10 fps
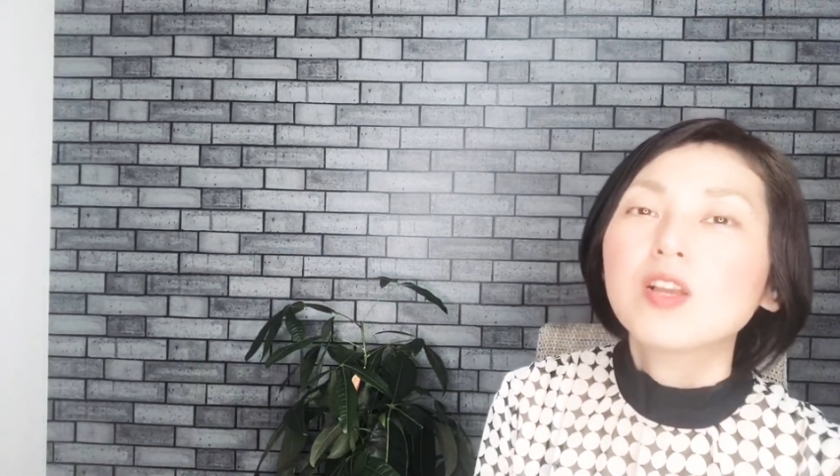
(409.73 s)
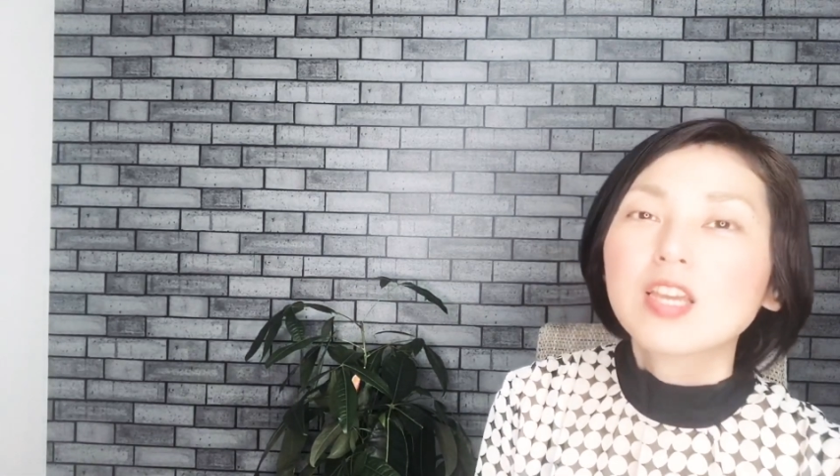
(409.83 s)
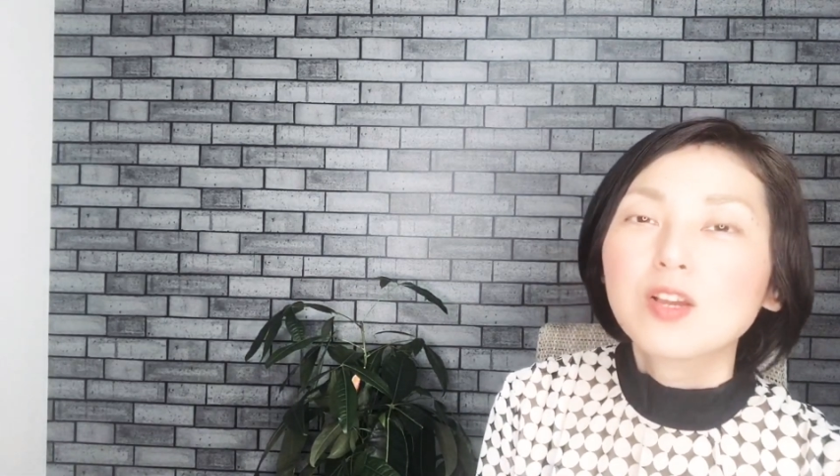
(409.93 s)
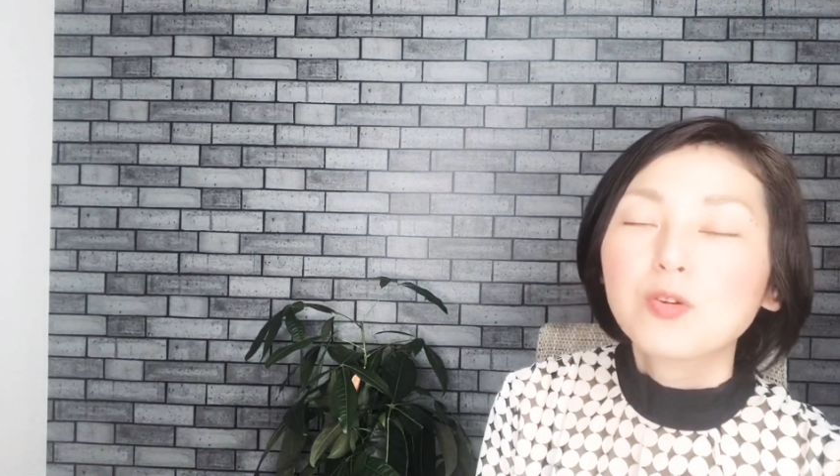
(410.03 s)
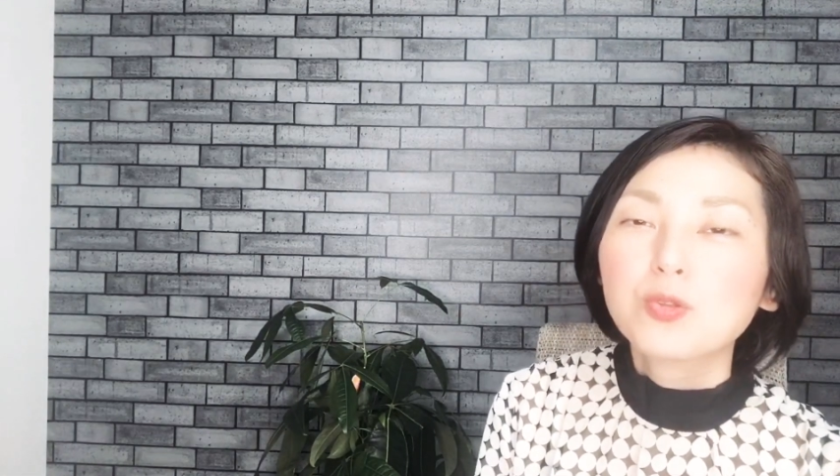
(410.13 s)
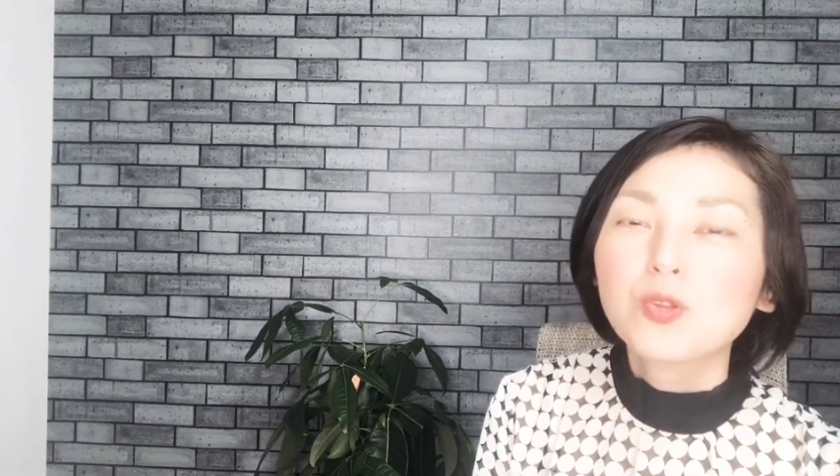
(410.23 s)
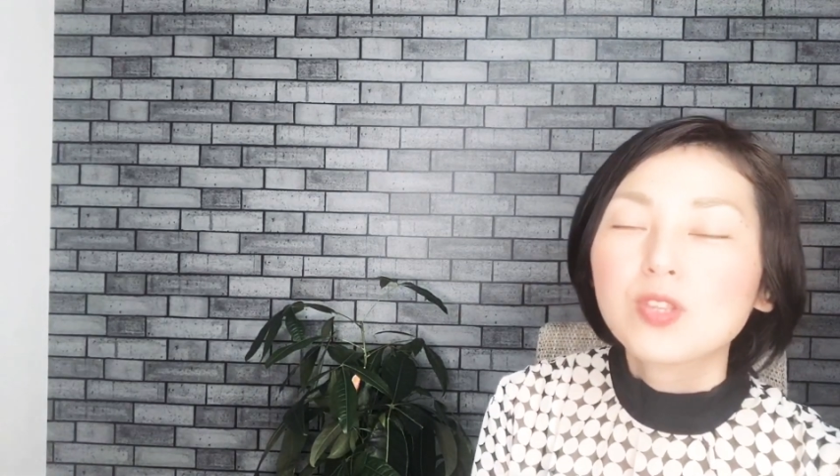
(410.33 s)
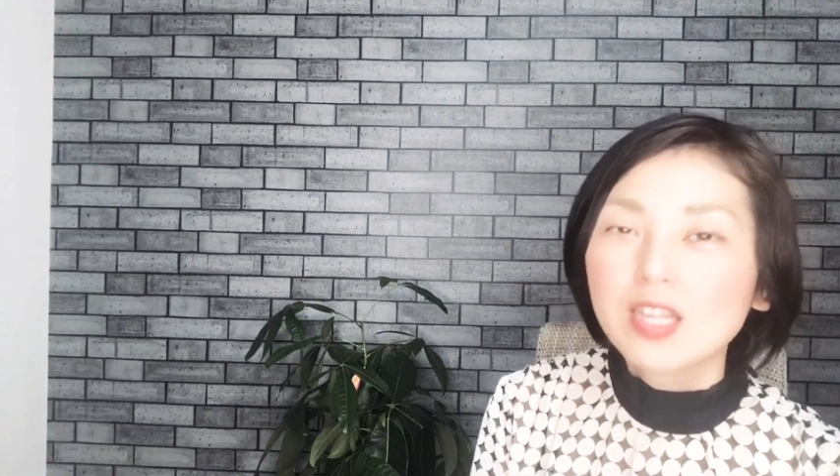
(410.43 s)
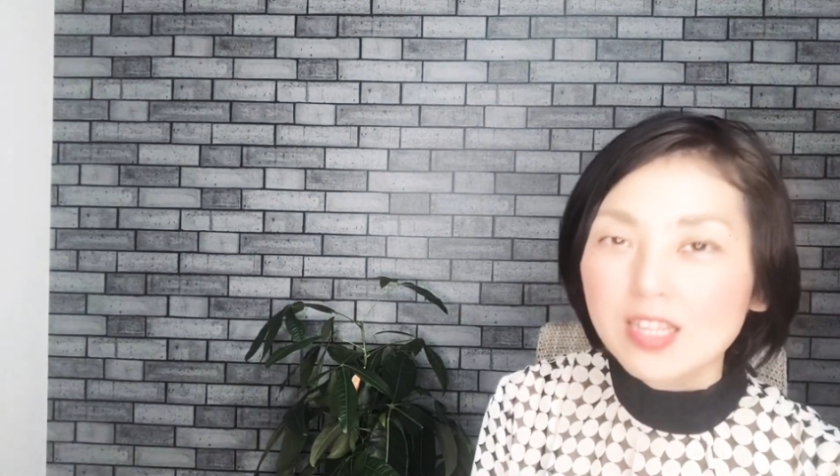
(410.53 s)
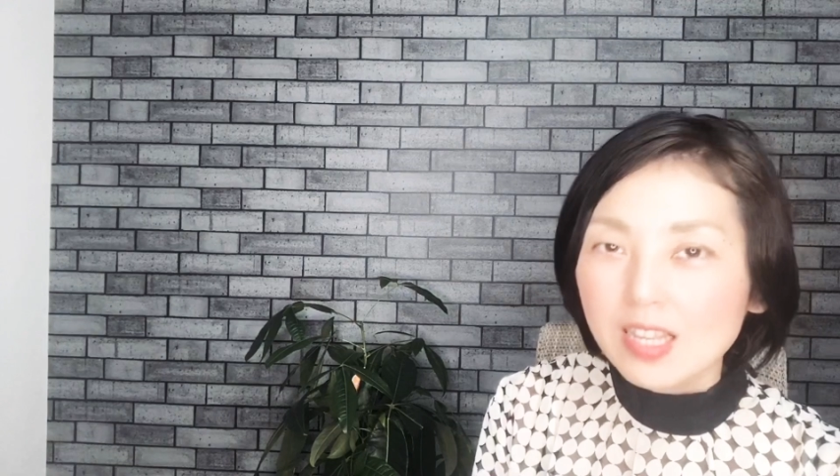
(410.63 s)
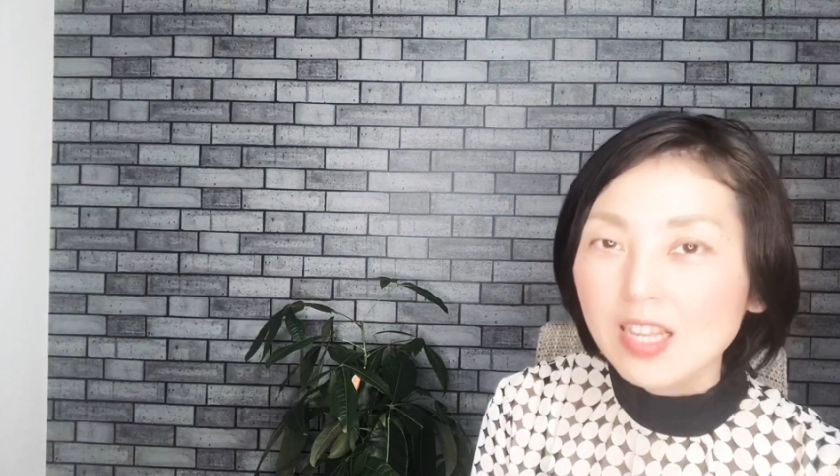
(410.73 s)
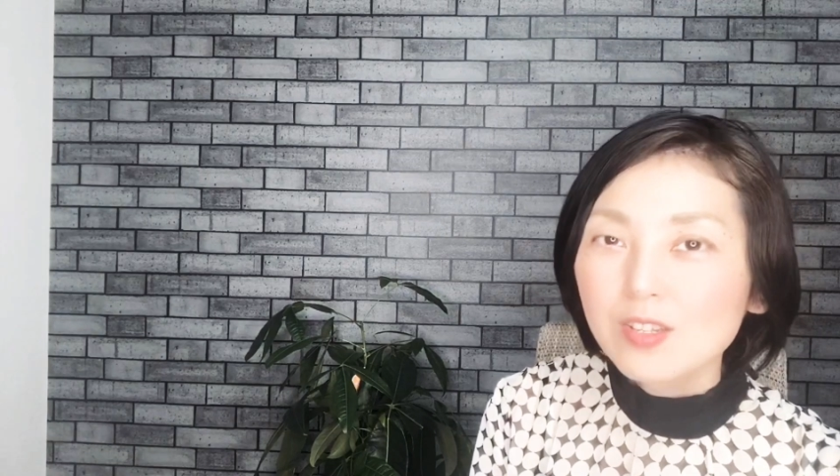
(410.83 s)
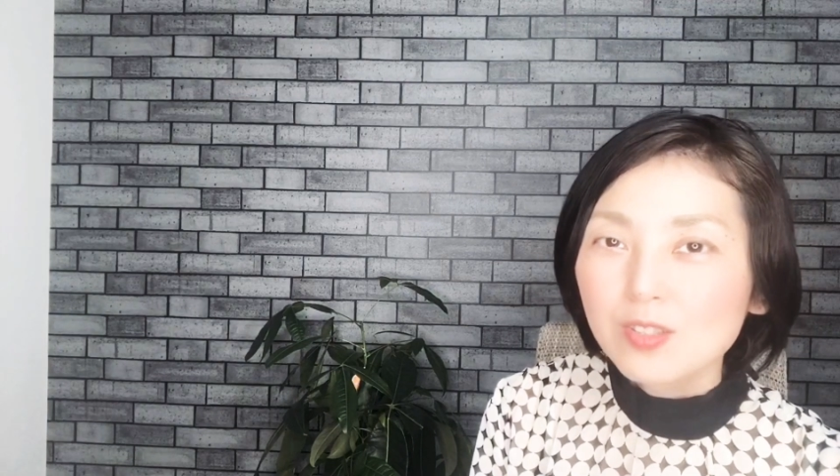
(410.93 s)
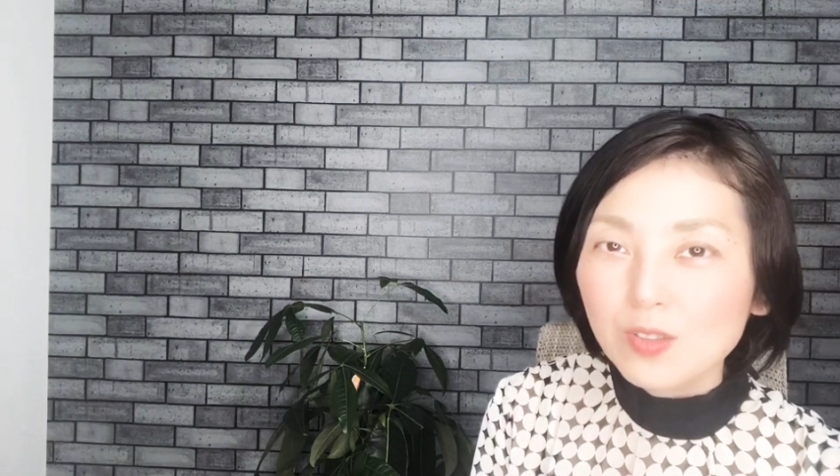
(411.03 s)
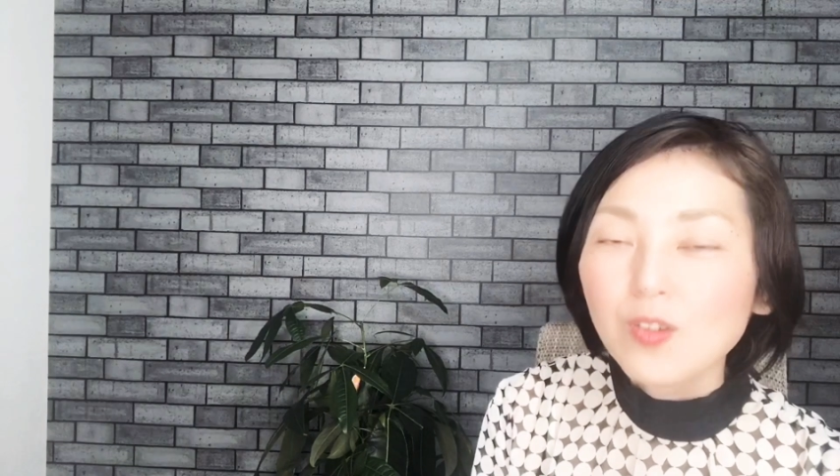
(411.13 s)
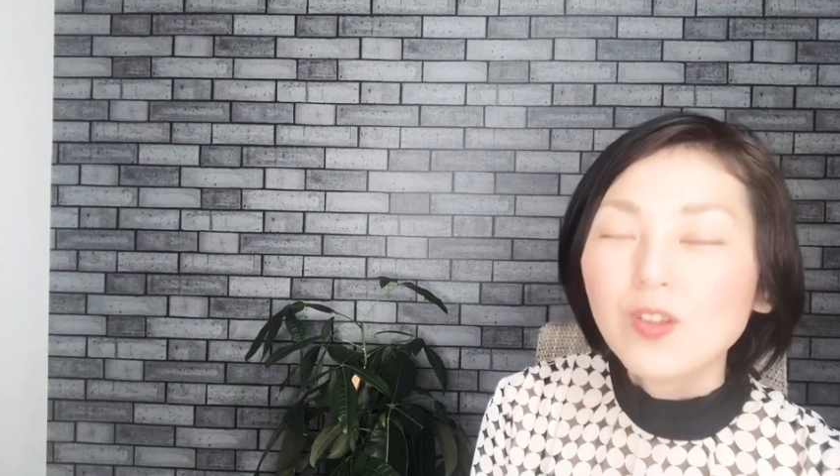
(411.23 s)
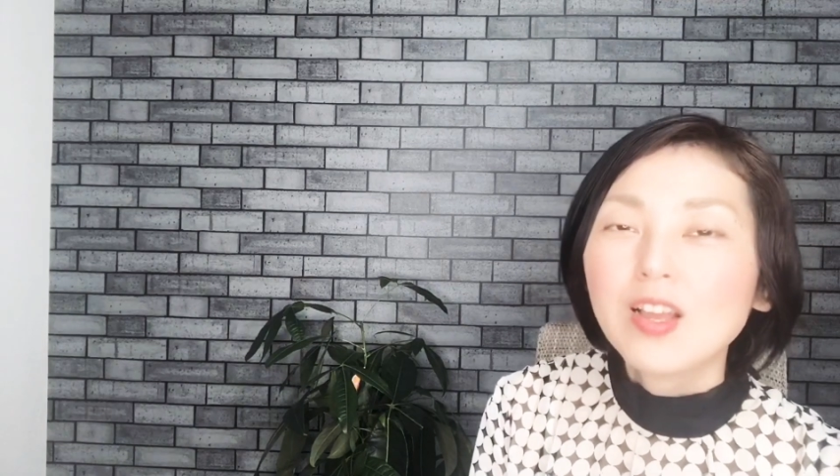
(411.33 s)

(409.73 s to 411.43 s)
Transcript: 結構取っていただくと